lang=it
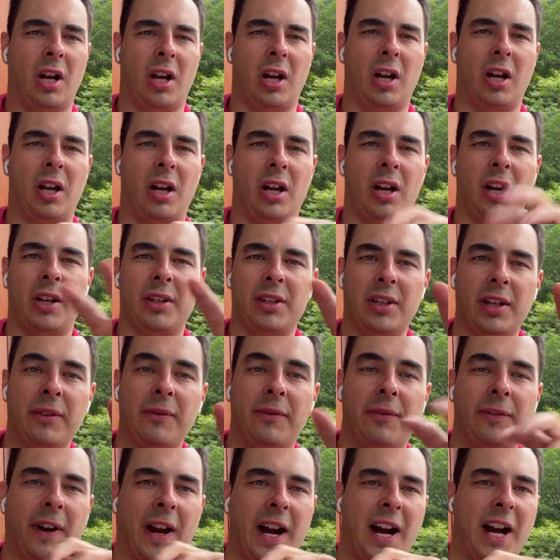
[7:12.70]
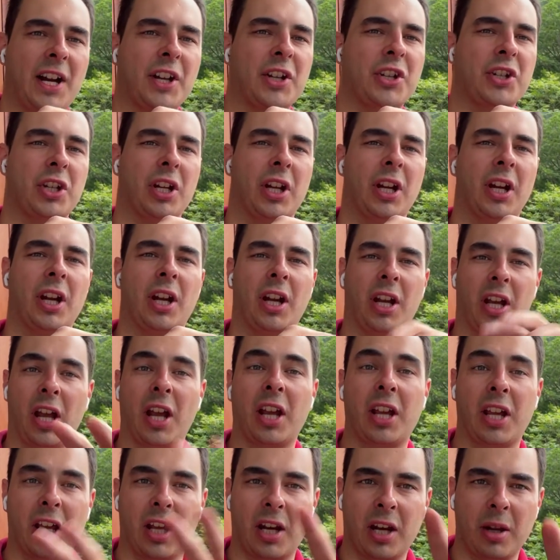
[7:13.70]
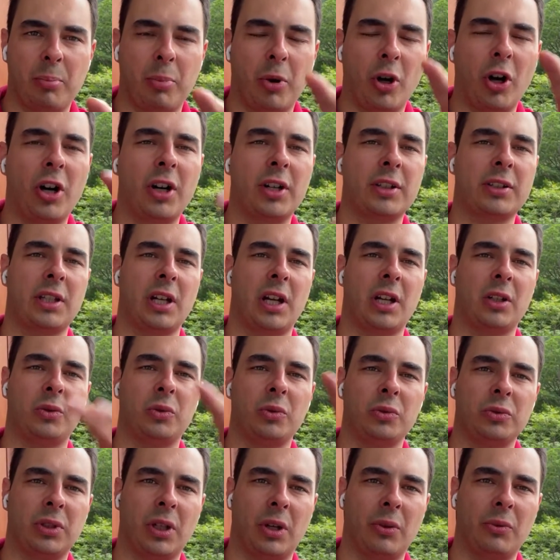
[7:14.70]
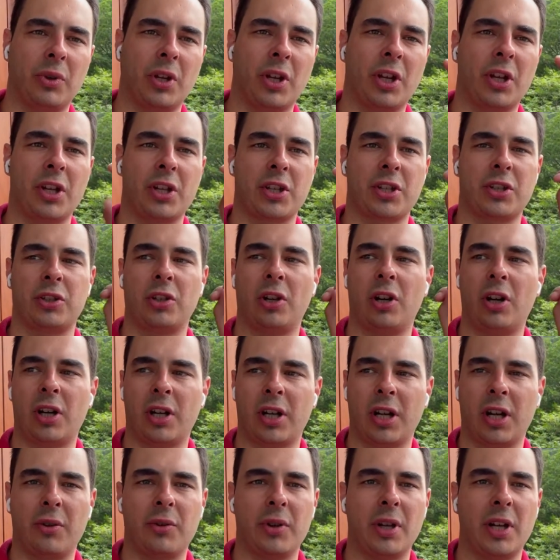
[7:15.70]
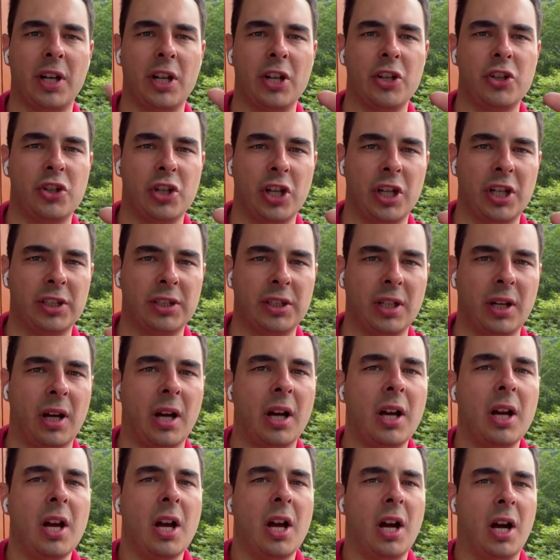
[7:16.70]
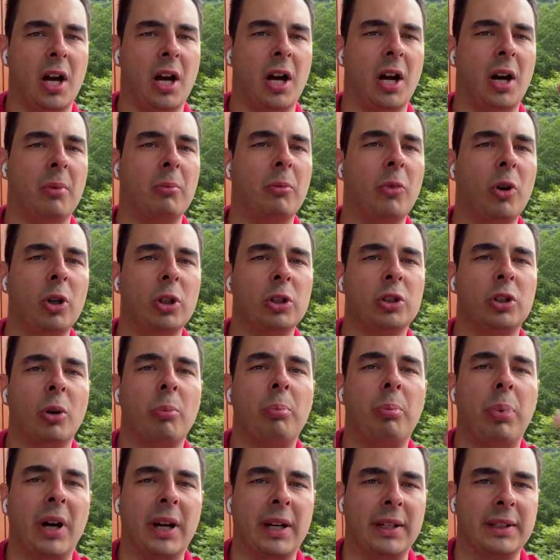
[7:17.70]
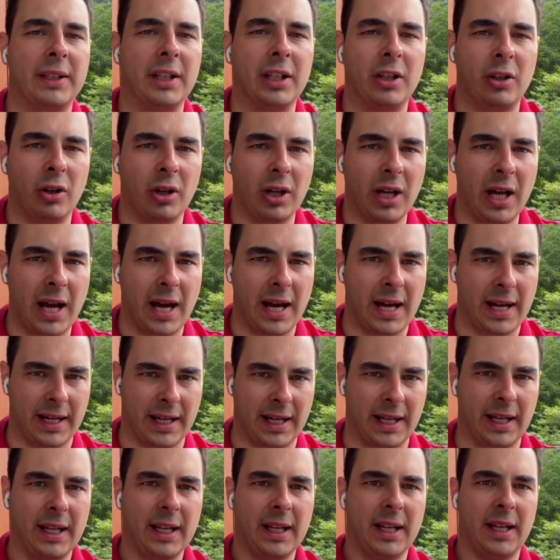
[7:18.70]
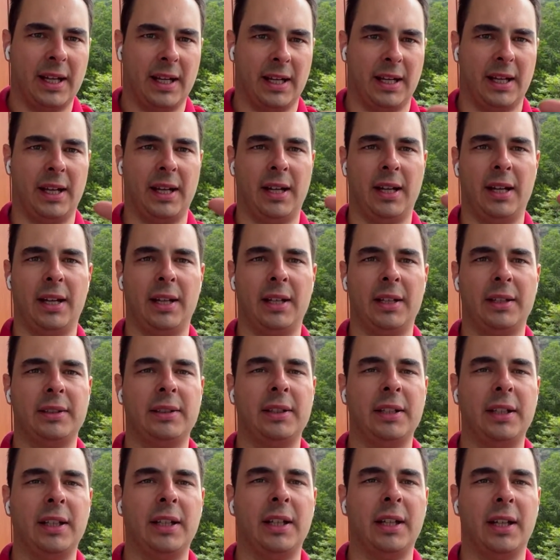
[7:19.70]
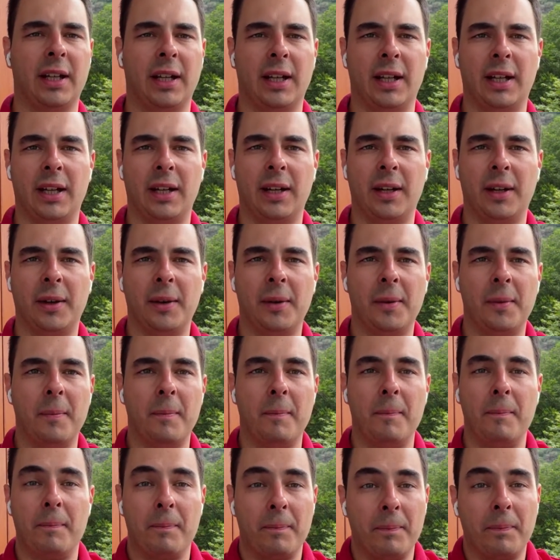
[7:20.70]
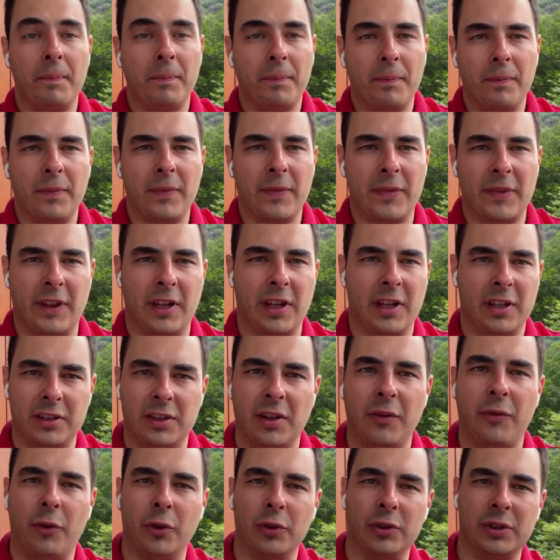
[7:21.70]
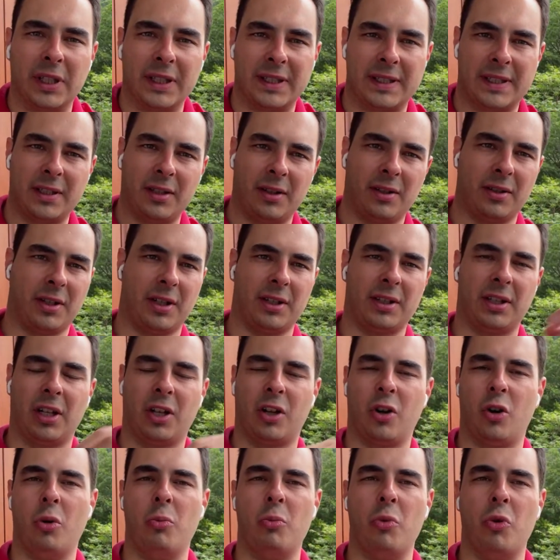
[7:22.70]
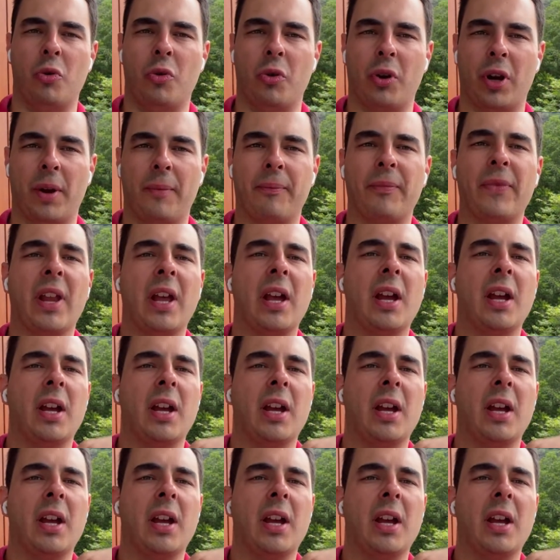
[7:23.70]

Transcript: eh, in fasce e che riporta tutta una storia, una leggenda molto particolare di, ehm, di, di fondazione del comune.